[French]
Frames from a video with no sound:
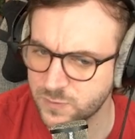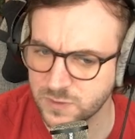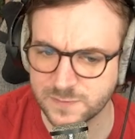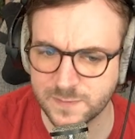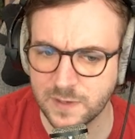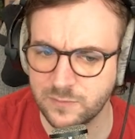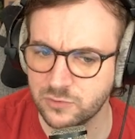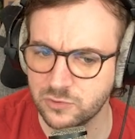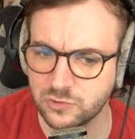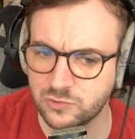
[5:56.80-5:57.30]
pense
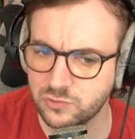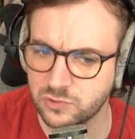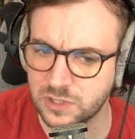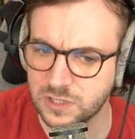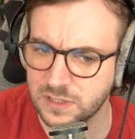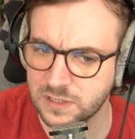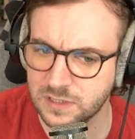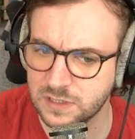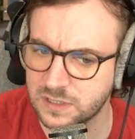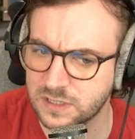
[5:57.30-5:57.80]
pas pour le coup
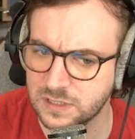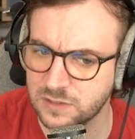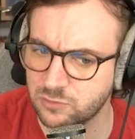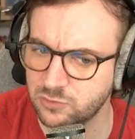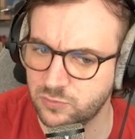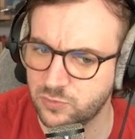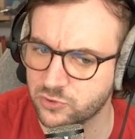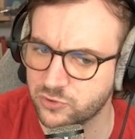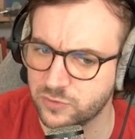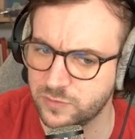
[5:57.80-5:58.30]
qu'ils
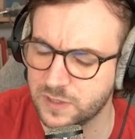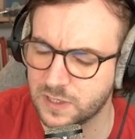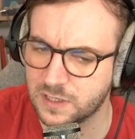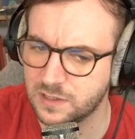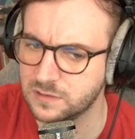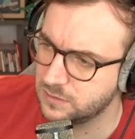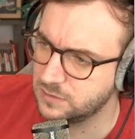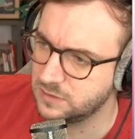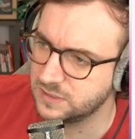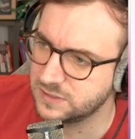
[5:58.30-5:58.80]
roulent pour Taubira,
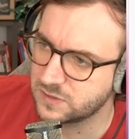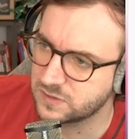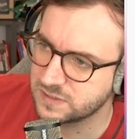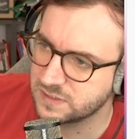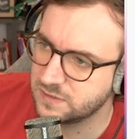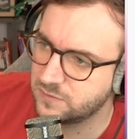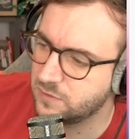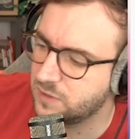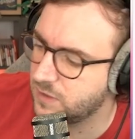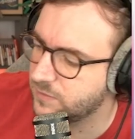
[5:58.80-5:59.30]
euh, les
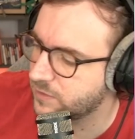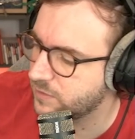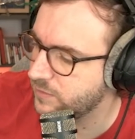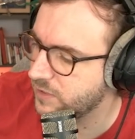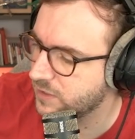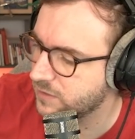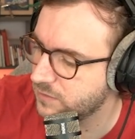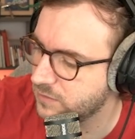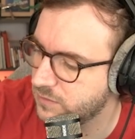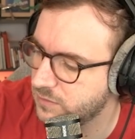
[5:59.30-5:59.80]
organisateurs de la
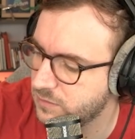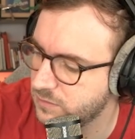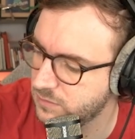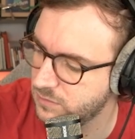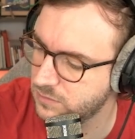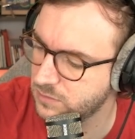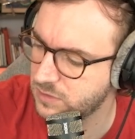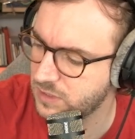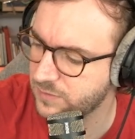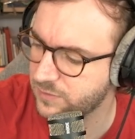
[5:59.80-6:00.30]
primaire, euh,
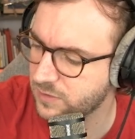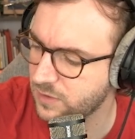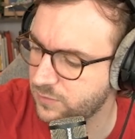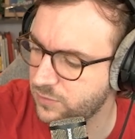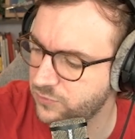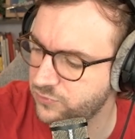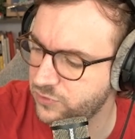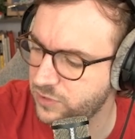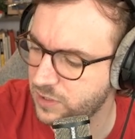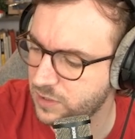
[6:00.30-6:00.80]
de la primaire
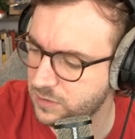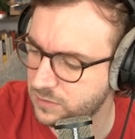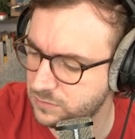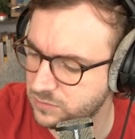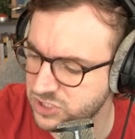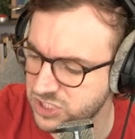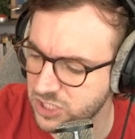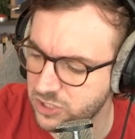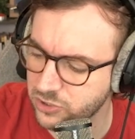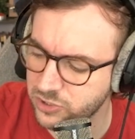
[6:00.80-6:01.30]
populaire.
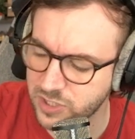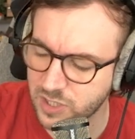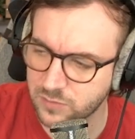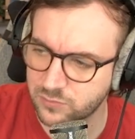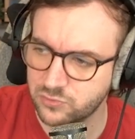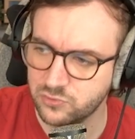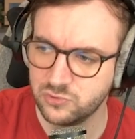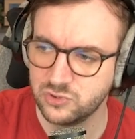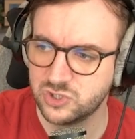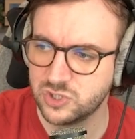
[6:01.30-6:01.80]
Je les connais un
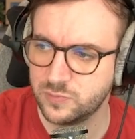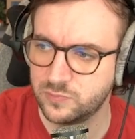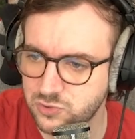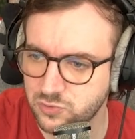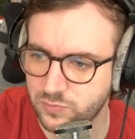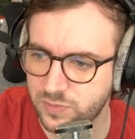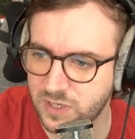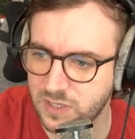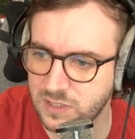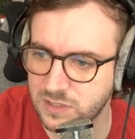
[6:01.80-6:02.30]
peu et sont,
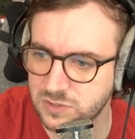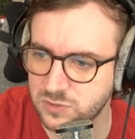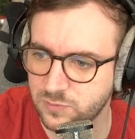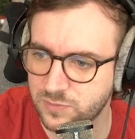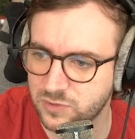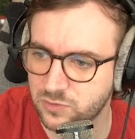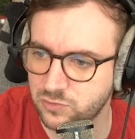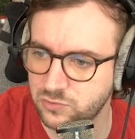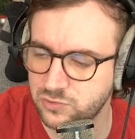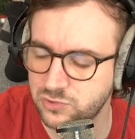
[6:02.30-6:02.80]
ils sont
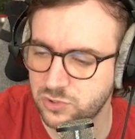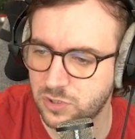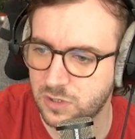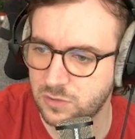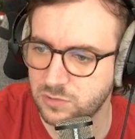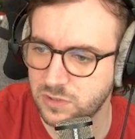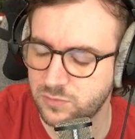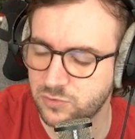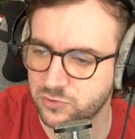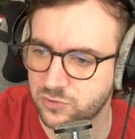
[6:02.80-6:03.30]
pas trop du genre à
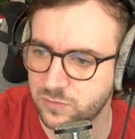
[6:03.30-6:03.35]
rouler pour